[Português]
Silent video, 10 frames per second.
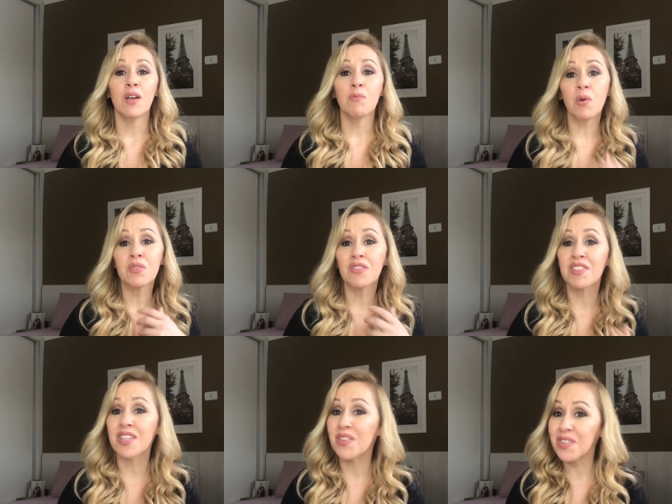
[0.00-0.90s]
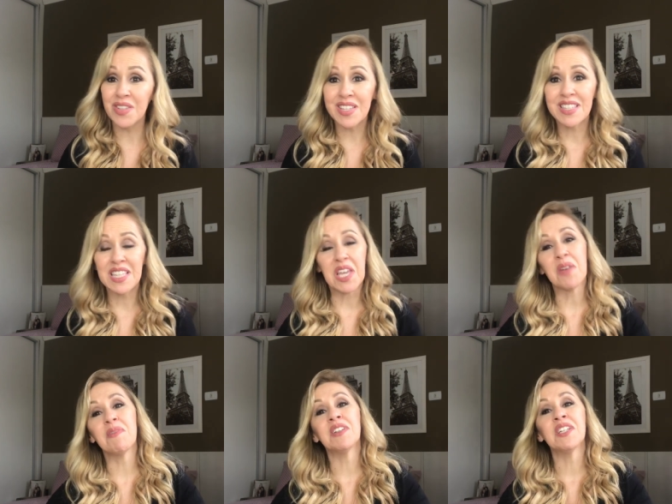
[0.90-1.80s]
Bom, se você gostou desse
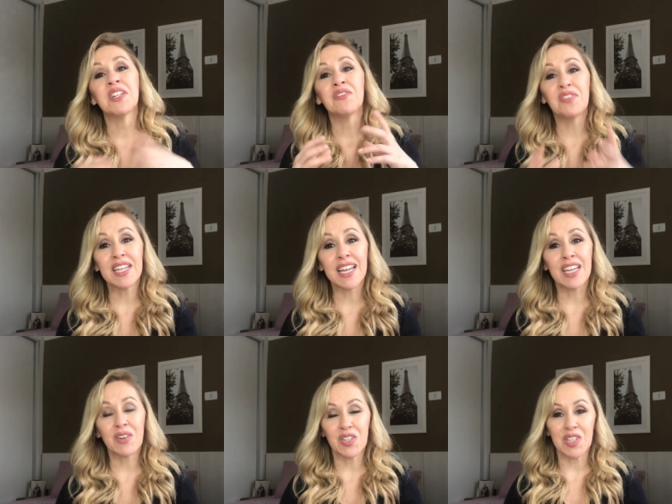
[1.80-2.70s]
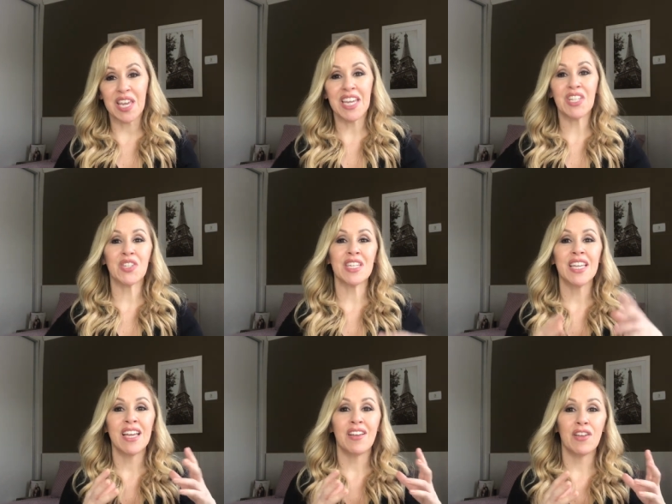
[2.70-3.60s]
tema, Fica aí com a gente,
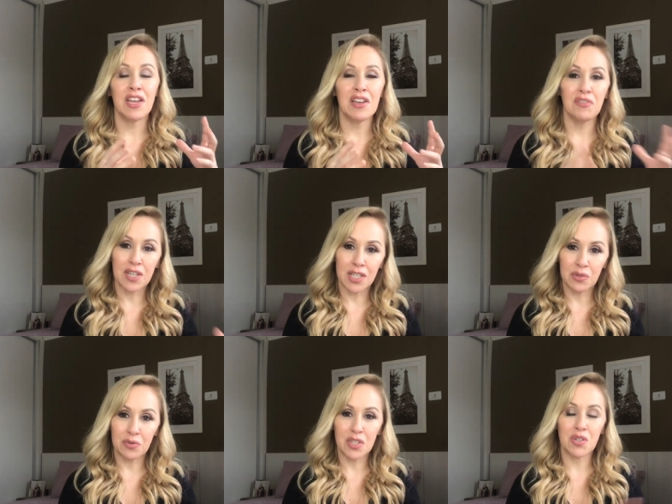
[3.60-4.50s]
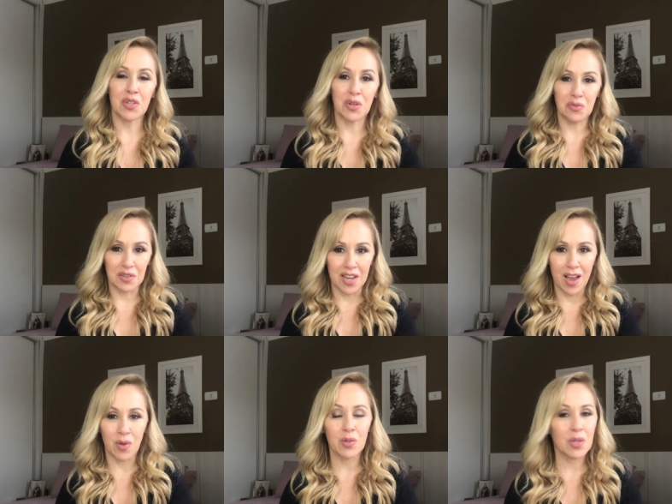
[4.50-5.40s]
é, fica no vídeo até o
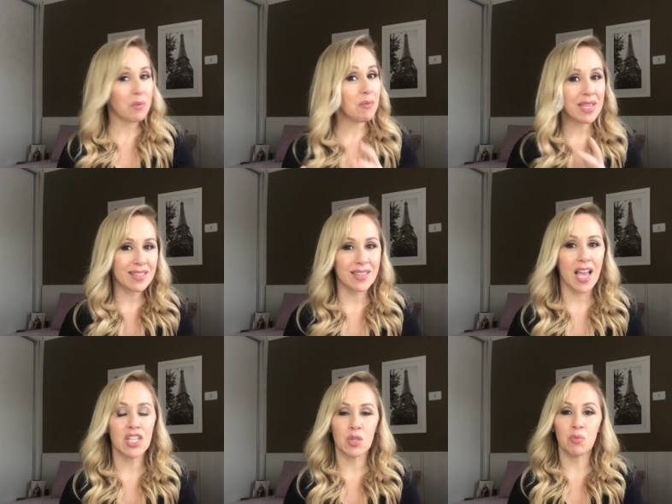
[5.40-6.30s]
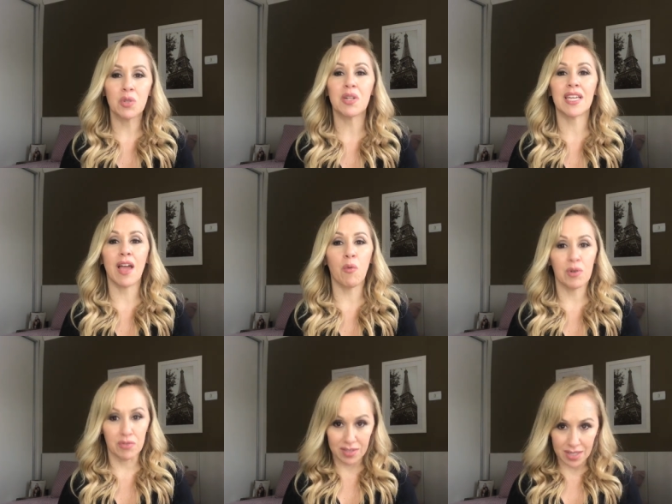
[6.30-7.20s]
final, eu tenho uma mensagem muito legal
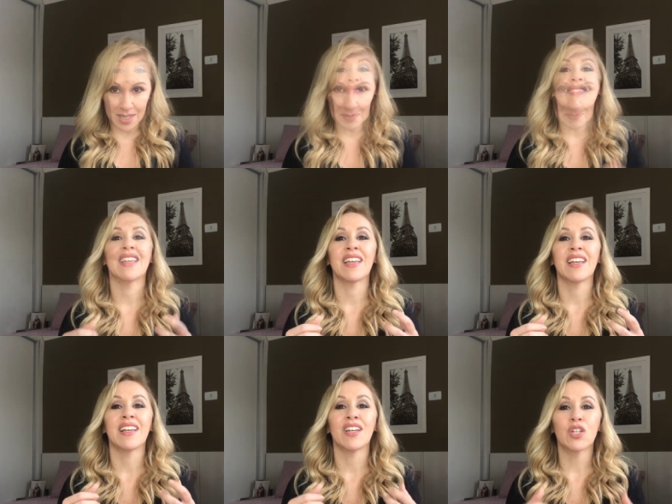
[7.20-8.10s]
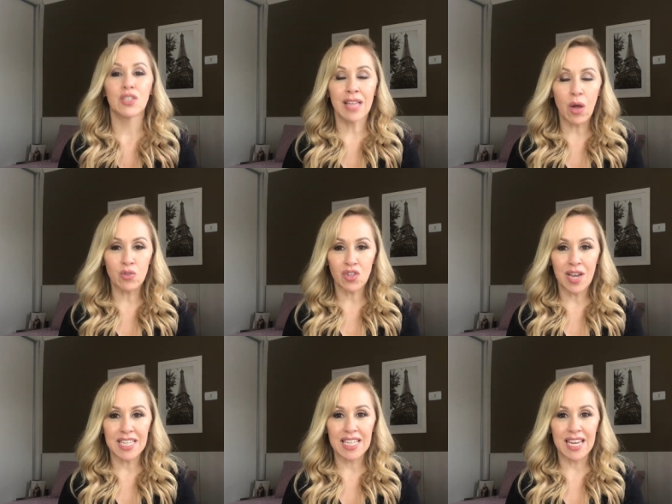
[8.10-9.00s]
para você. Dá um
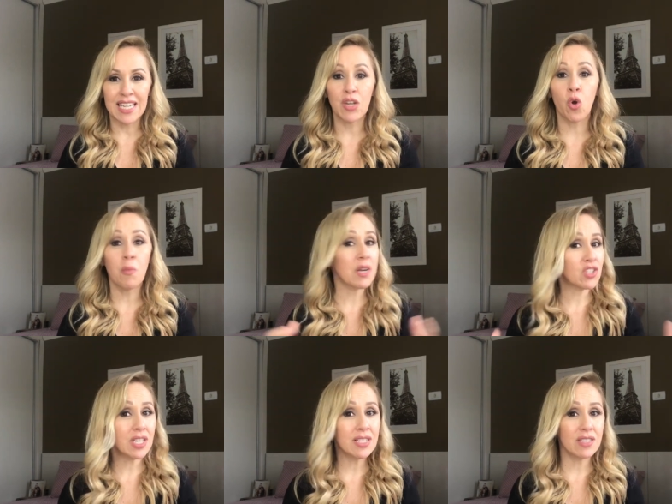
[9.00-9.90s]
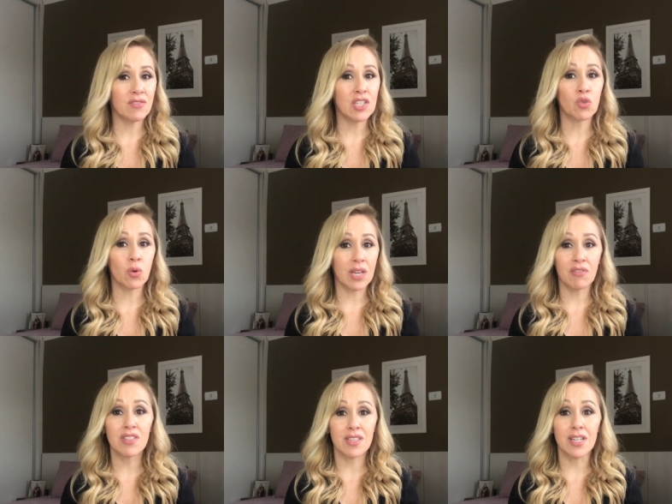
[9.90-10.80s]
joinha aí, compartilha esse vídeo com quem
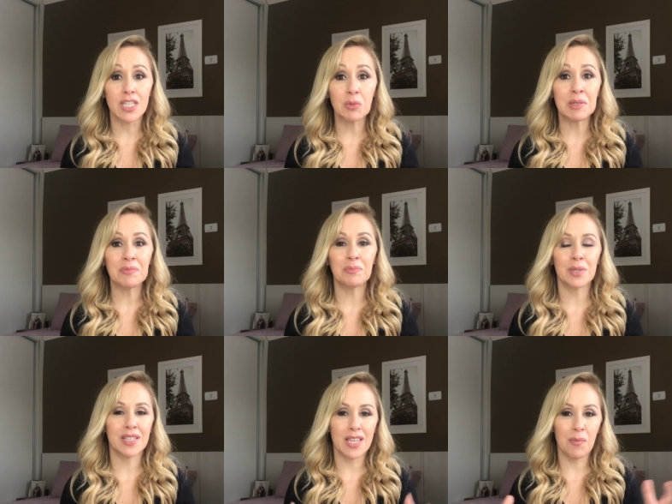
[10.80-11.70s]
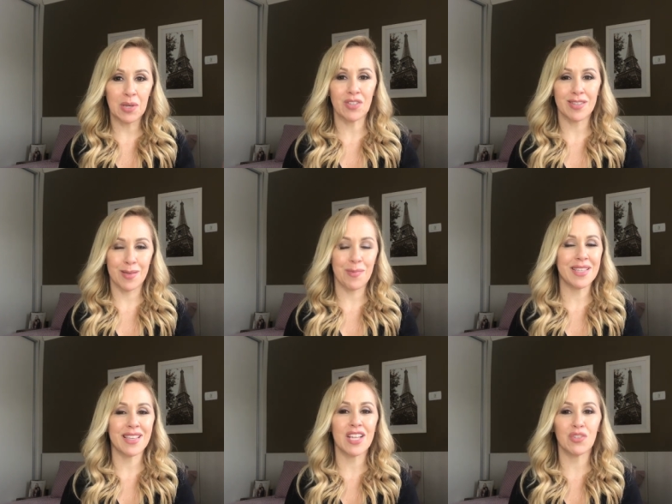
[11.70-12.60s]
você ama, porque de repente essa
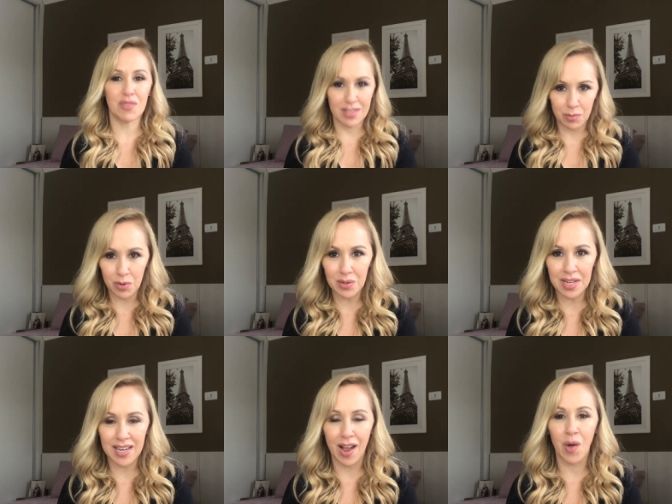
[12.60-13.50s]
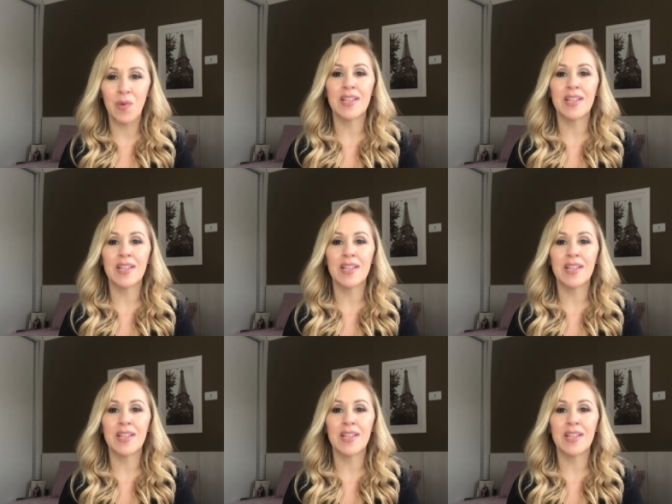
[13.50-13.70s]
mensagem vai ser muito legal.